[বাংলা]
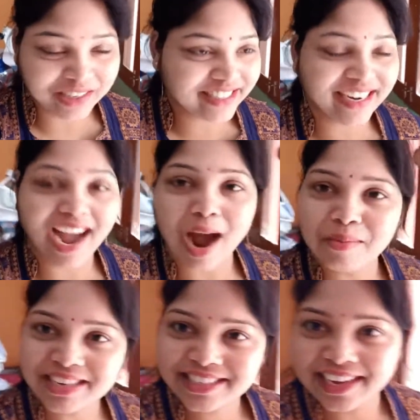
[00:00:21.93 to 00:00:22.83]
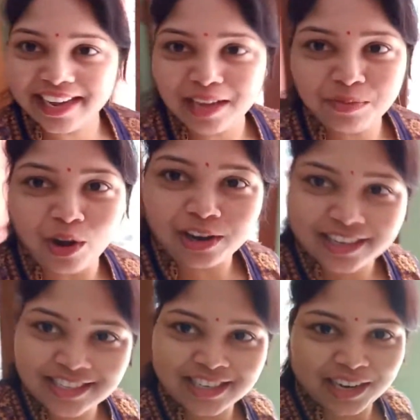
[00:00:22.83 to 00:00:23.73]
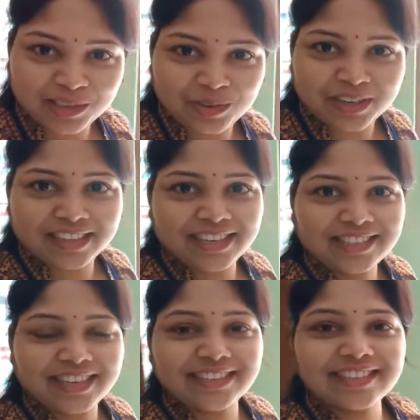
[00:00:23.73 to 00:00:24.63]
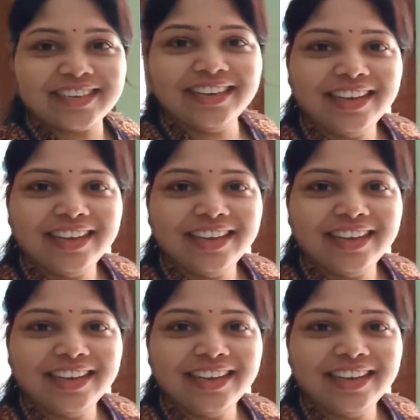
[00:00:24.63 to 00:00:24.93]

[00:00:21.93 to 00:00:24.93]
পারছি না আমার ছেলে এই ব্লগটা স্টার্ট করে দিয়েছে আজকে